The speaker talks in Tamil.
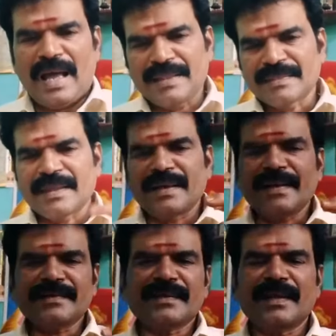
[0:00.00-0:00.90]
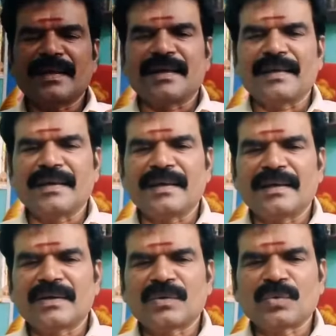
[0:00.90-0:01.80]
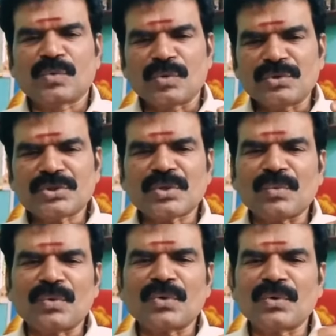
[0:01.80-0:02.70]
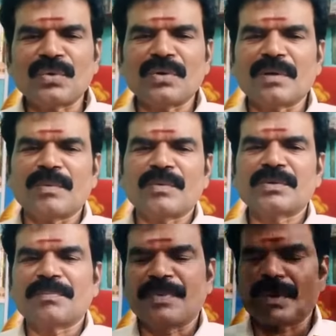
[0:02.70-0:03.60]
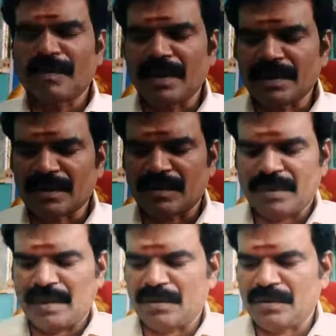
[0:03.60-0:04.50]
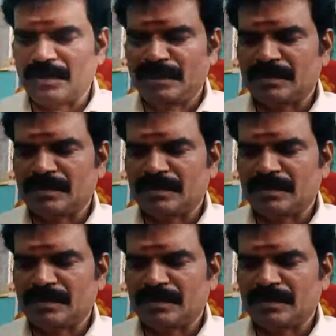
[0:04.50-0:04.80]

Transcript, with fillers: அந்த இடத்துல கொஞ்சம் ஒரு நூல் நம்ம வந்து பின்வாங்கிட்டோம்னாலோ